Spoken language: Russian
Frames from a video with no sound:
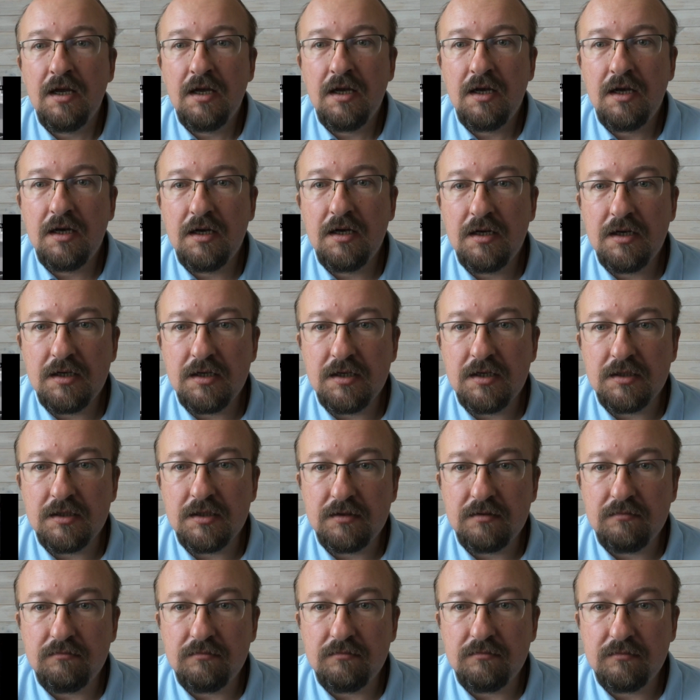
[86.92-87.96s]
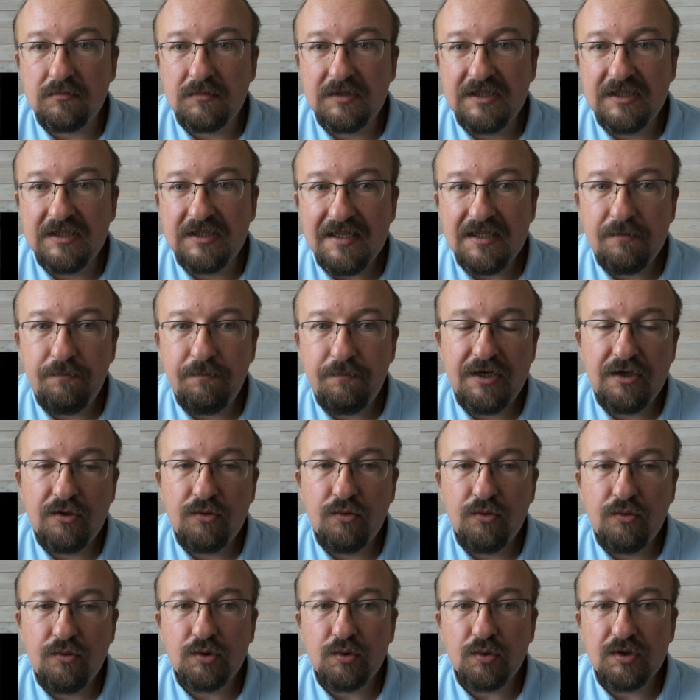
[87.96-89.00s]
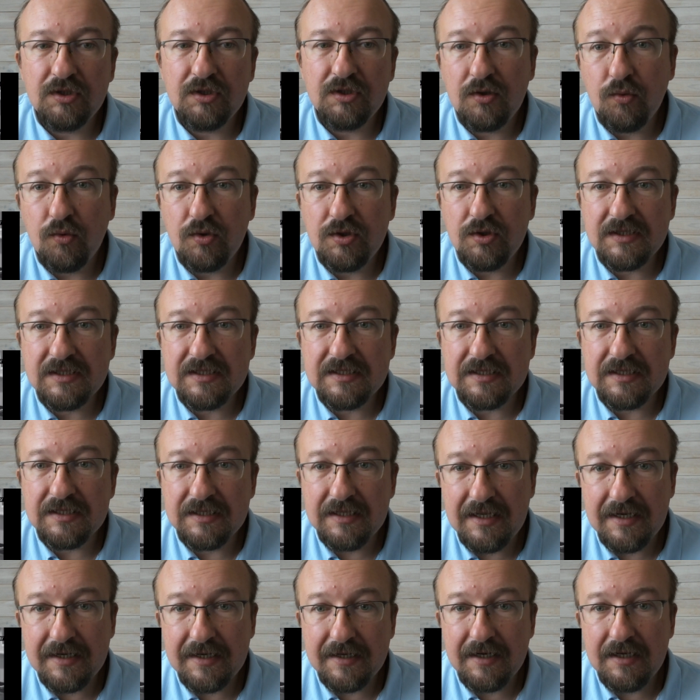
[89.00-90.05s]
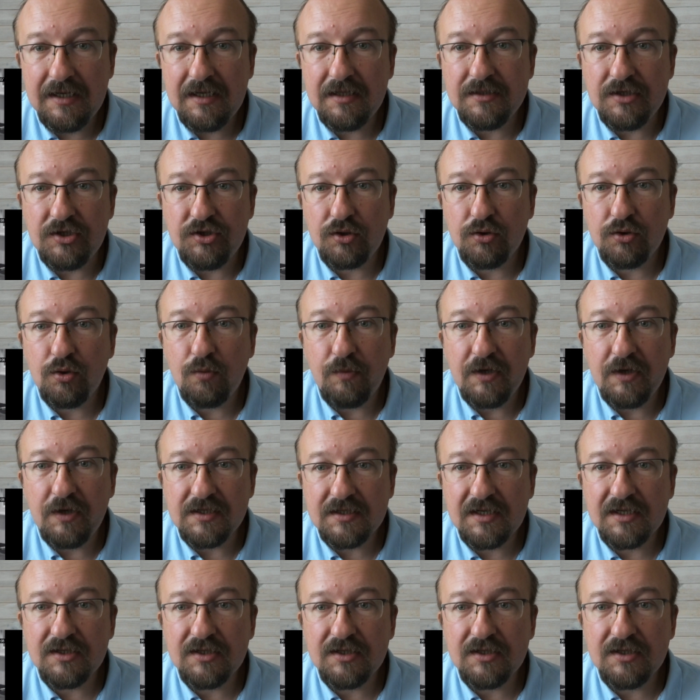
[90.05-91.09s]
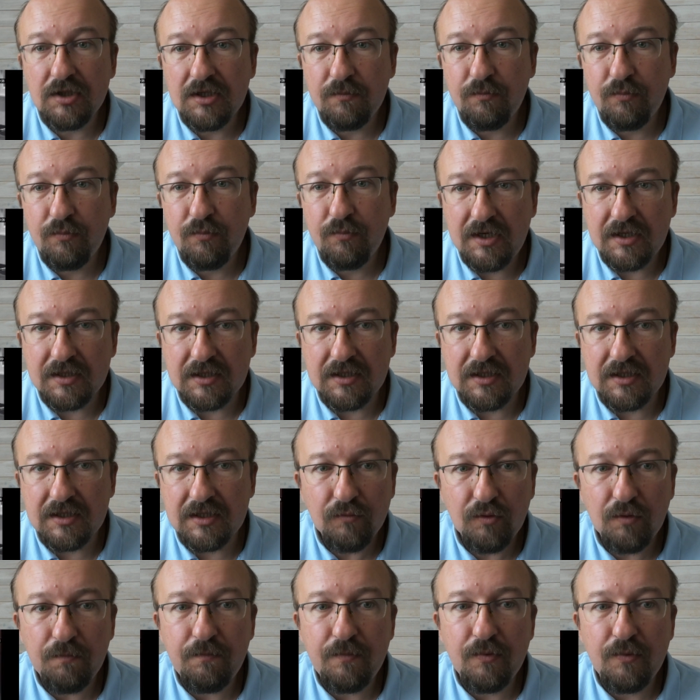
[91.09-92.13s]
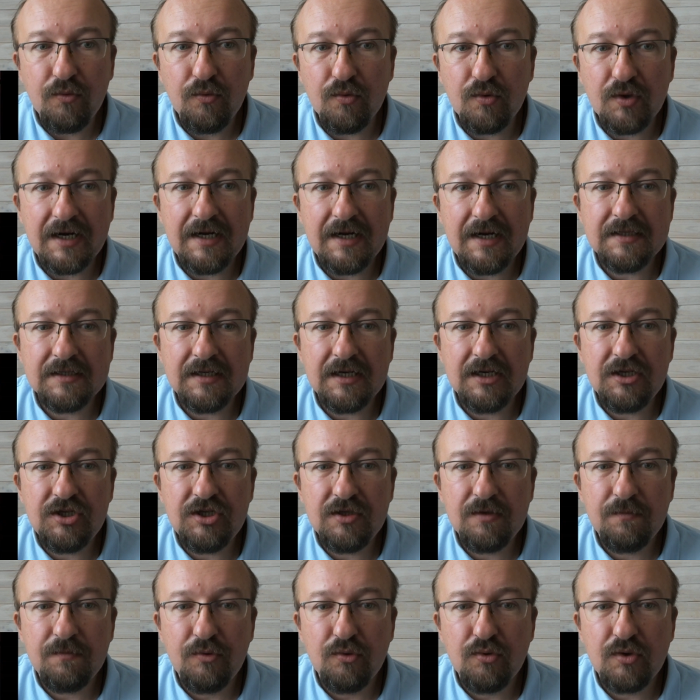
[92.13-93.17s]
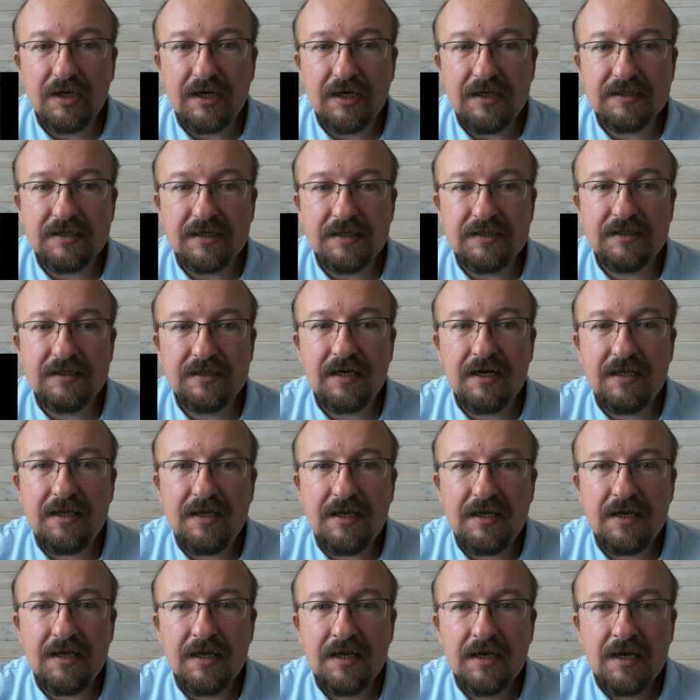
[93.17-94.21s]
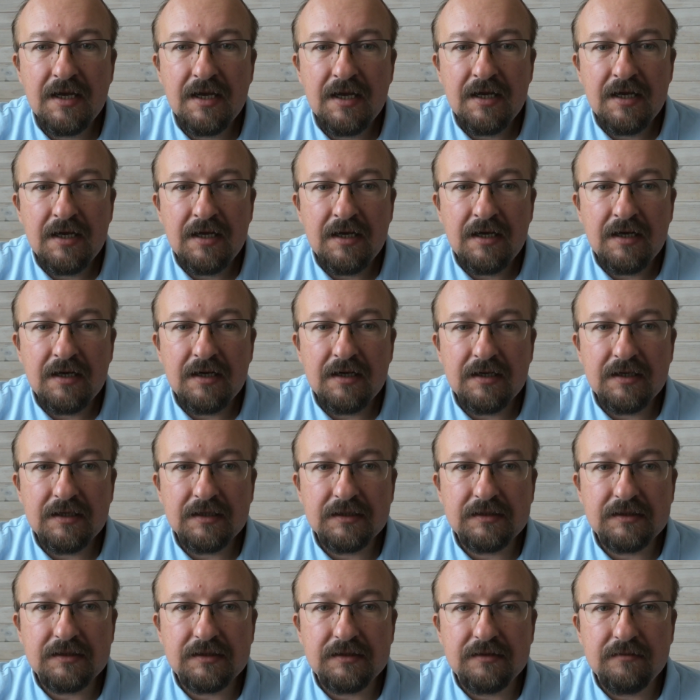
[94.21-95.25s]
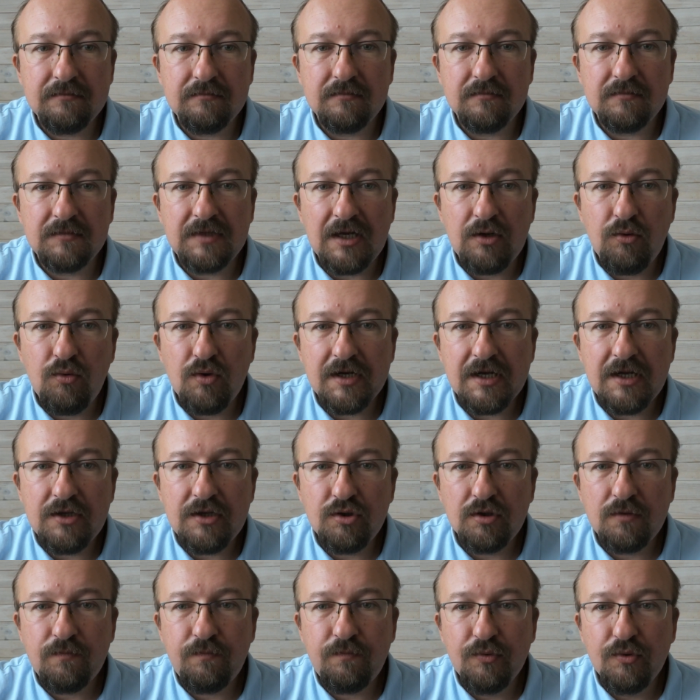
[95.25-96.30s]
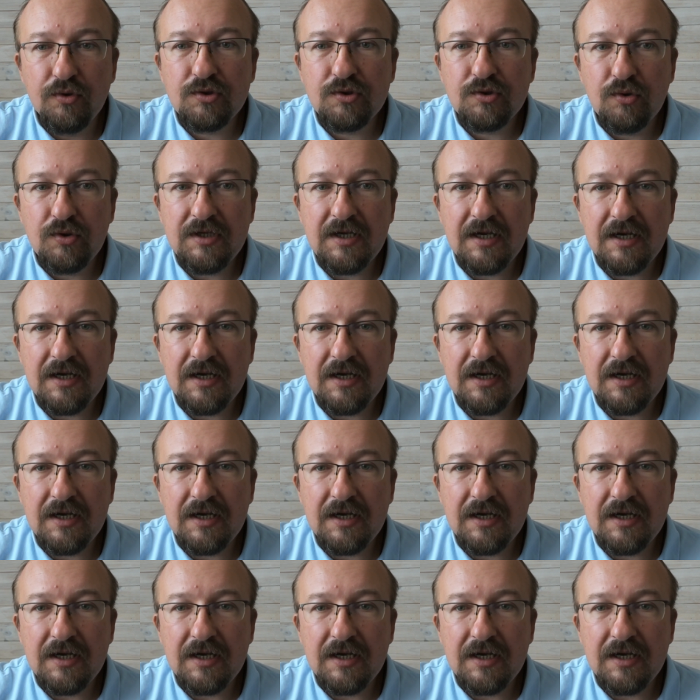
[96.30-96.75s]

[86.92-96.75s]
А Данный переход он находится на границе Чернобыльской зоны. Более того, по украинской, по украинской стороне а, дорога идет по зоне